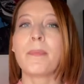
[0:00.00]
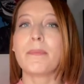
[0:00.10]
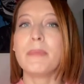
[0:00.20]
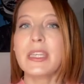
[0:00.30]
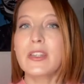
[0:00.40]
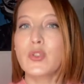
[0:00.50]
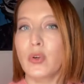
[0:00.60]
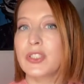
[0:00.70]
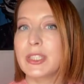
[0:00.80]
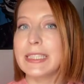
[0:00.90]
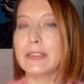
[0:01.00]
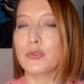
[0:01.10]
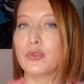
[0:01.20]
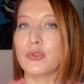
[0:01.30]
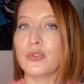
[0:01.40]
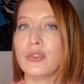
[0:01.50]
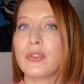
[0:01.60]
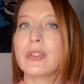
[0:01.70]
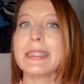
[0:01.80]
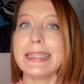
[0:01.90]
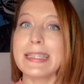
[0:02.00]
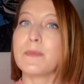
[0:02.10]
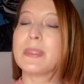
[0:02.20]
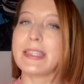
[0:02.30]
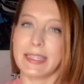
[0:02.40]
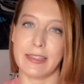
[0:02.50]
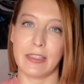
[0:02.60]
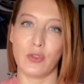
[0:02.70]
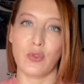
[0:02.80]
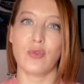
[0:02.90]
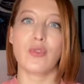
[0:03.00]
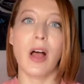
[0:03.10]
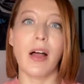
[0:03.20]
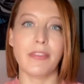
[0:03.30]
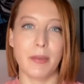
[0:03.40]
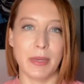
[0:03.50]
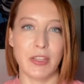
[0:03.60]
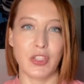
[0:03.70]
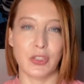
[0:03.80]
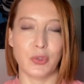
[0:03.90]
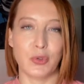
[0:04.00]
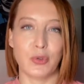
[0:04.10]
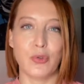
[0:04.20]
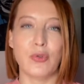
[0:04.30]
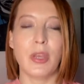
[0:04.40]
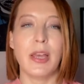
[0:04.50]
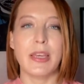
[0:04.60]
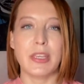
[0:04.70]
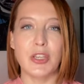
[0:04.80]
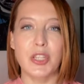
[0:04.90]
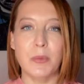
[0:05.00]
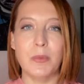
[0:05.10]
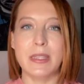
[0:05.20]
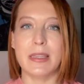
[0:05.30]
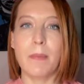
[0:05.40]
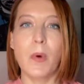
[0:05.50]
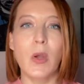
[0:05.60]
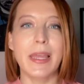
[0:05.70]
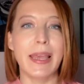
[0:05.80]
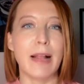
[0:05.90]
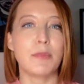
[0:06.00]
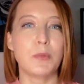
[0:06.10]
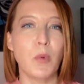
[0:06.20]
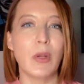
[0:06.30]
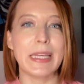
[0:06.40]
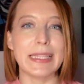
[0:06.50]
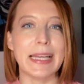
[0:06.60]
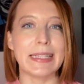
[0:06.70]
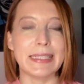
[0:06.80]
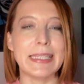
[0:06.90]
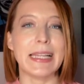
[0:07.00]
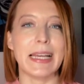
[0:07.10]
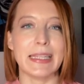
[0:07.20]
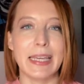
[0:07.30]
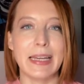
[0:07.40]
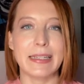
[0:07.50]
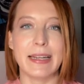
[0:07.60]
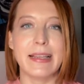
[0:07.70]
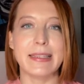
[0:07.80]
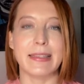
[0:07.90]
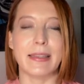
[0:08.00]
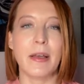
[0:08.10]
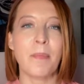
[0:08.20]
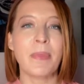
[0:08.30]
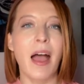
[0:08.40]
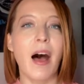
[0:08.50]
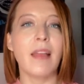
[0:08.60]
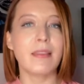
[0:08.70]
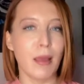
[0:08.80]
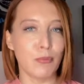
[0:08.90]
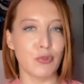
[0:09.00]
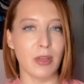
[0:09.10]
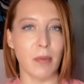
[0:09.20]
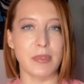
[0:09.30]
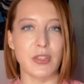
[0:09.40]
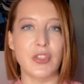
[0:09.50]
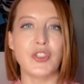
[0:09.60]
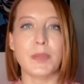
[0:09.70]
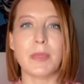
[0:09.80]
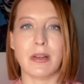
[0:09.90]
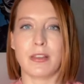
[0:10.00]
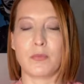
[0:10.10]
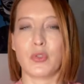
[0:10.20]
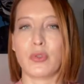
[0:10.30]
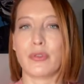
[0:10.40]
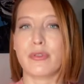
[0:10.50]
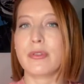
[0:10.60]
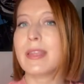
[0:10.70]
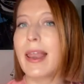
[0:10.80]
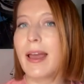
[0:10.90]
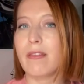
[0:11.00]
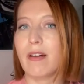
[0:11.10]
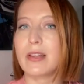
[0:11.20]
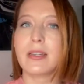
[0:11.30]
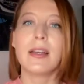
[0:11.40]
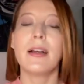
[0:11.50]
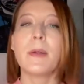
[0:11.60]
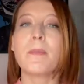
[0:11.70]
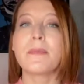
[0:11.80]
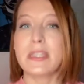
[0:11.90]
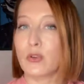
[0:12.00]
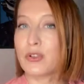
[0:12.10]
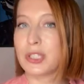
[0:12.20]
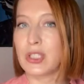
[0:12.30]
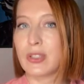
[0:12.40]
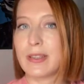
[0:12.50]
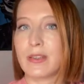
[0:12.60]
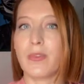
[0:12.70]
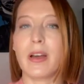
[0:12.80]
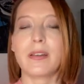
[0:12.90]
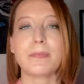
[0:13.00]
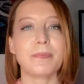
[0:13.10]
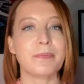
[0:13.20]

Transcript: birçok şiddet türünün ismini zikrediyoruz, anlamaya çalışıyoruz. Yaşamımızda böyle gelmiş, böyle gider denilen yerlere aslında anlam dünyamız için çimdik atmış oluyoruz. Neler var? Psikolojik şiddet var.